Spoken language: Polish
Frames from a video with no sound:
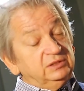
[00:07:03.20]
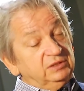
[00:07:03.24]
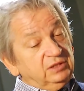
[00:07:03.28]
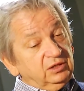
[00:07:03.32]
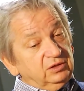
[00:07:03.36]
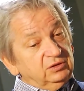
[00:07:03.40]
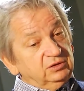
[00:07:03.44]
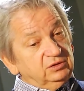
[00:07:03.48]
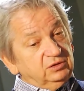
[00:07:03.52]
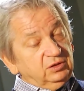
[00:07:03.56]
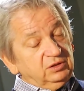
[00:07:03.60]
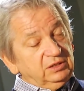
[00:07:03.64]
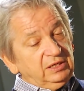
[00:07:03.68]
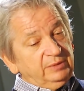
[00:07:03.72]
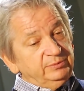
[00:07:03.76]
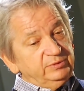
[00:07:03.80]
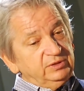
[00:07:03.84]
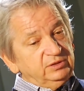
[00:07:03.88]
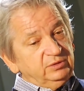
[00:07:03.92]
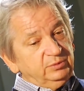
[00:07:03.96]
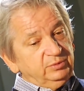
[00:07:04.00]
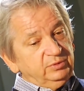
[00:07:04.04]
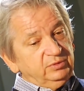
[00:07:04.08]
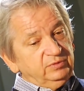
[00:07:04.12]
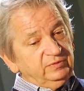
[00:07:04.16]
to, to na
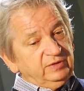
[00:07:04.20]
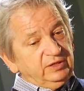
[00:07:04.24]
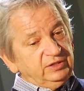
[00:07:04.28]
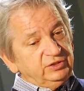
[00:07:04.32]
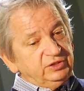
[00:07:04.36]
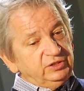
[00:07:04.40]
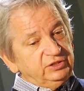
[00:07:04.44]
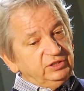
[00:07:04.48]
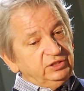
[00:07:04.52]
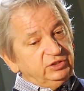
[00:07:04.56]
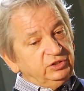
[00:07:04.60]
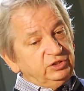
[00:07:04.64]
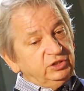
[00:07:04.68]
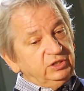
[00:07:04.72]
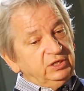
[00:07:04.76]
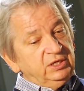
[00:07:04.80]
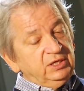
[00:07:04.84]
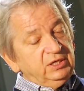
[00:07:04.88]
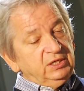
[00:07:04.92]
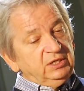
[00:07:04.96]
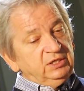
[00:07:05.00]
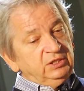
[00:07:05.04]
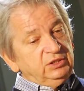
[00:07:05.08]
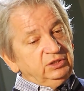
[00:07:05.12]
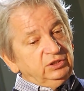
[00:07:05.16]
mnie zrobiły wrażenie. Czy,
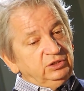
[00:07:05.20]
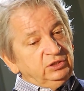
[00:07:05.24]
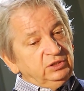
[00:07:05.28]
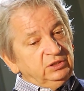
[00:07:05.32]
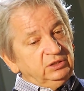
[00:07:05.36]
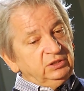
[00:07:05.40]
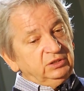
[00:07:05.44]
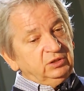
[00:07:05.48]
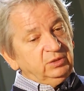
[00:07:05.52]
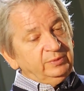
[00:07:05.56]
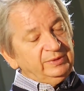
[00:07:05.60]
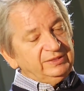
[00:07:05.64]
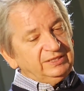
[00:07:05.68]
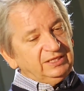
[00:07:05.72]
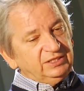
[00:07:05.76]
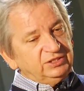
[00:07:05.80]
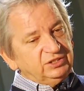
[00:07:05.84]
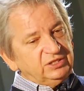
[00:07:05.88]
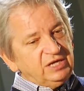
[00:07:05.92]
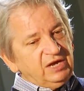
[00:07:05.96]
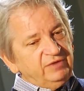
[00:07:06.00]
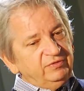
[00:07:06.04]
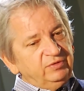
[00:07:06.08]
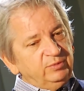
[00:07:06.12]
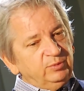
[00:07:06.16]
czy Kobieta z
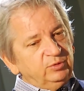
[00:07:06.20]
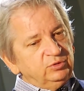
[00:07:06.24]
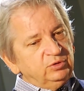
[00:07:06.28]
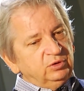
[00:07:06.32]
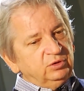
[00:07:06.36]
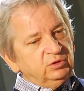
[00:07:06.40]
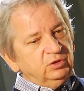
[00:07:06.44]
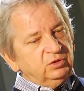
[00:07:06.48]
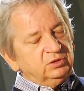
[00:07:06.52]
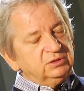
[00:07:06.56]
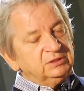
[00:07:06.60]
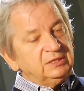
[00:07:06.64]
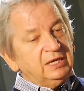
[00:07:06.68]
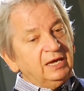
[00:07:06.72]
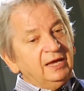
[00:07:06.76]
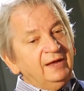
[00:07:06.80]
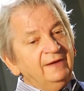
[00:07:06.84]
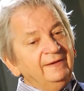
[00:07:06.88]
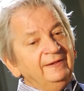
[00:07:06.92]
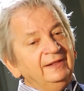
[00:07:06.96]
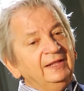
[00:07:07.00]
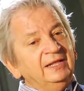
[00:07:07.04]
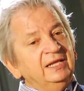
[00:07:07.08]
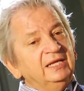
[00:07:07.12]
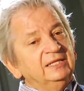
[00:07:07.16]
szafy, bo do koksa.
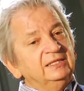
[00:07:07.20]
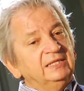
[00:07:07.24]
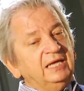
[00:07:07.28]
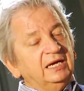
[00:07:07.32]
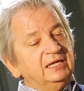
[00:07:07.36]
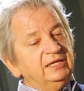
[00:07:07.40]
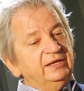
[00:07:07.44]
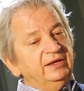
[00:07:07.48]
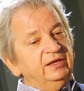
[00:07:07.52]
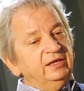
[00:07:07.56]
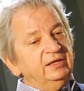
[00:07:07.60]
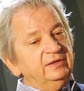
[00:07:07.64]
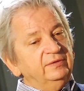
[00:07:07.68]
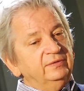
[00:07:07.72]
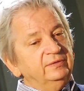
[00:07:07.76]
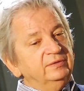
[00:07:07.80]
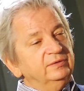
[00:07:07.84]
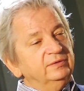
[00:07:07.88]
Takie... To jest